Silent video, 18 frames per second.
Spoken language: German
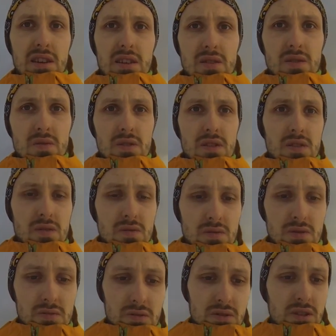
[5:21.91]
Also hier
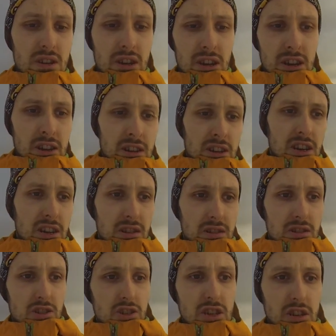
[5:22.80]
so, so
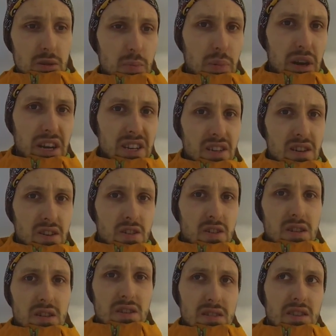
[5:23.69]
Rindenschnittbretter
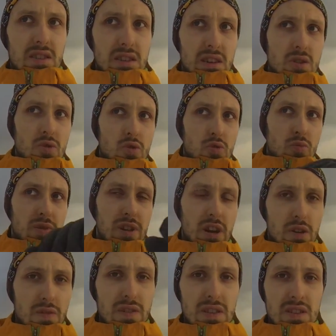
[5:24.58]
können das ja sein.
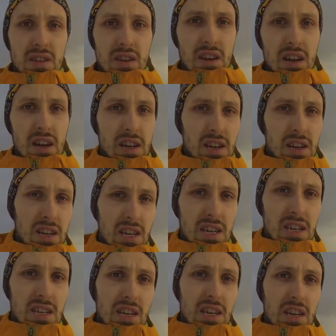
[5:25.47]
Obendrauf, dass da kein
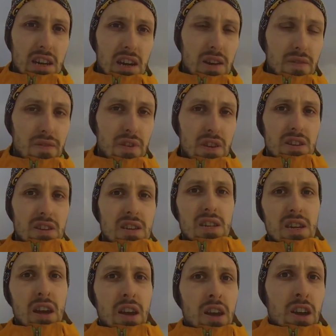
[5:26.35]
Regen ran kann. Fertig.